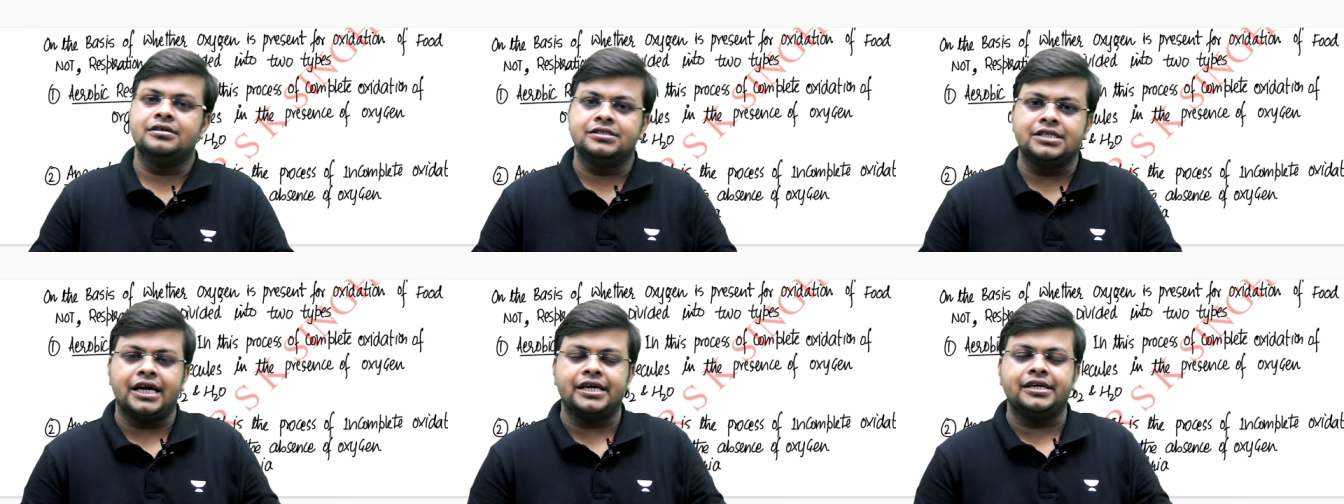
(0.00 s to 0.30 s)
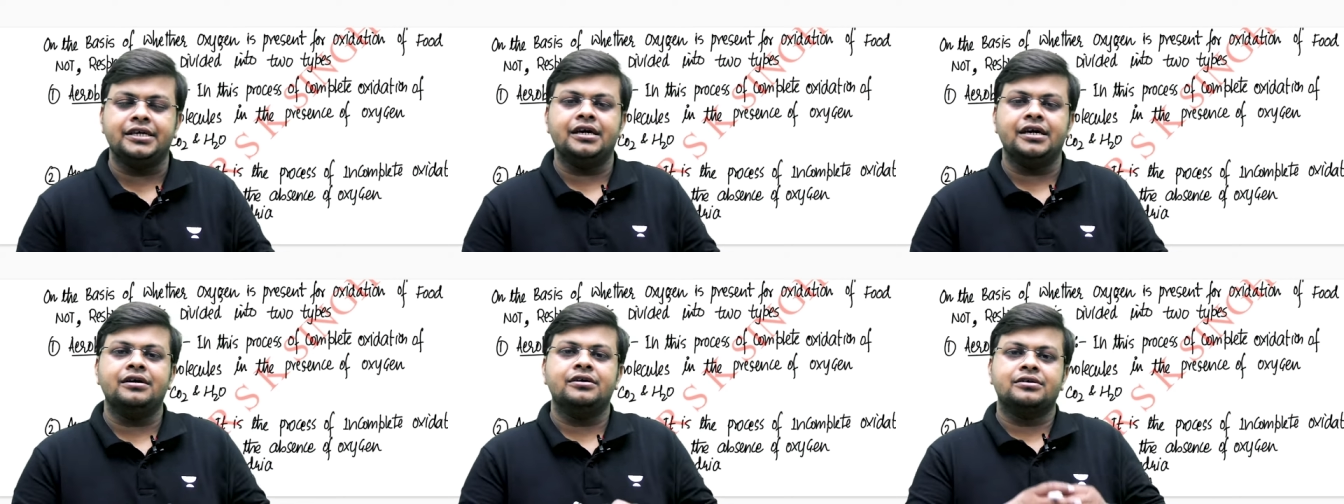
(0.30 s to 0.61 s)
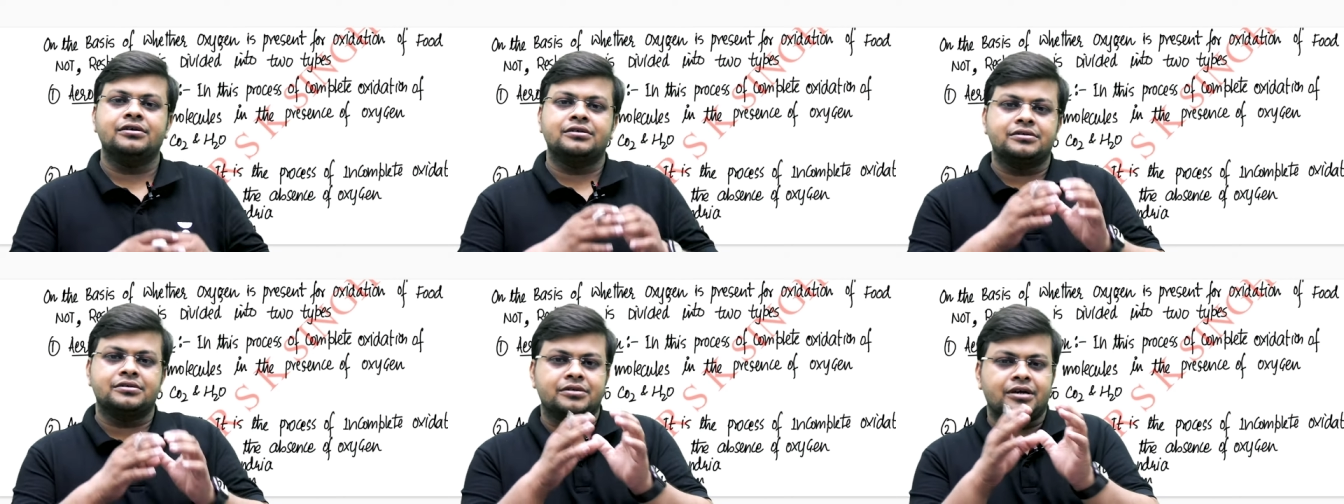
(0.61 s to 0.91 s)
चाहिए
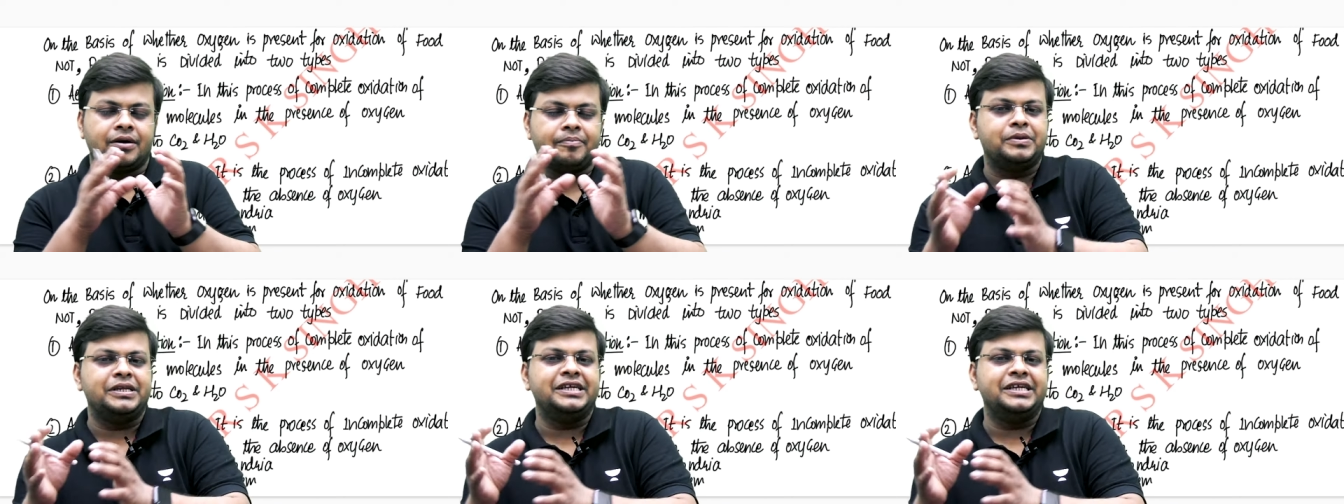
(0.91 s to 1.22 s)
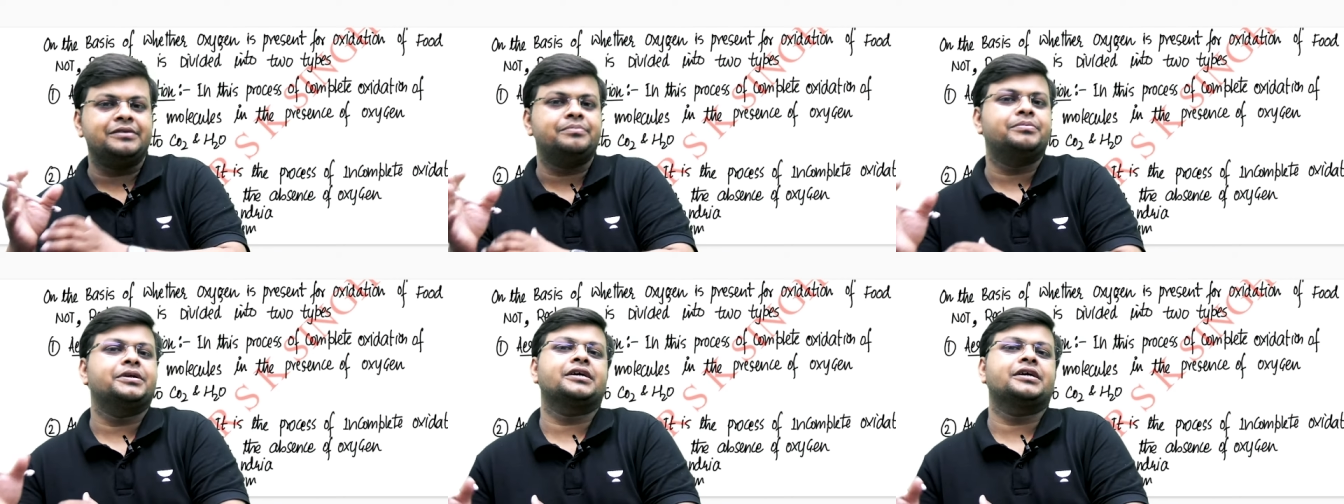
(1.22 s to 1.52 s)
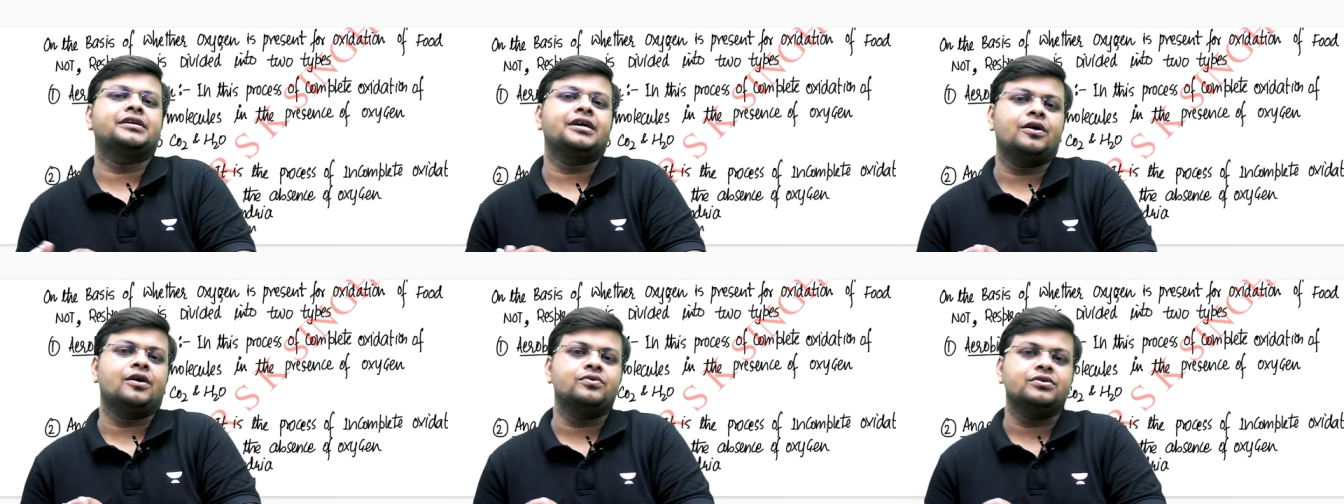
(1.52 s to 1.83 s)

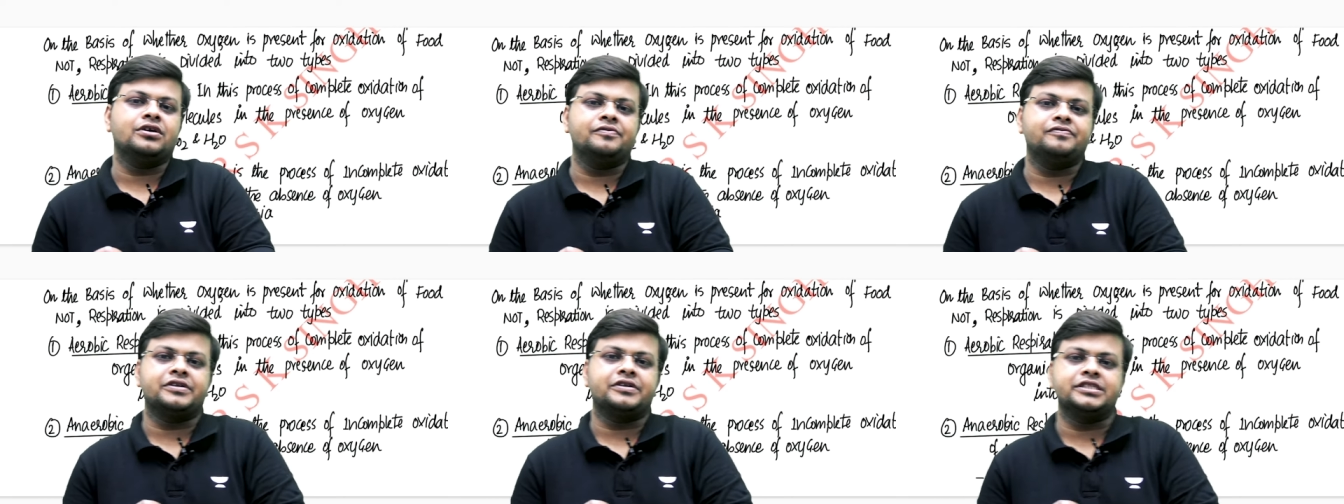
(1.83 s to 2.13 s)
ब्रेकडाउन ऑफ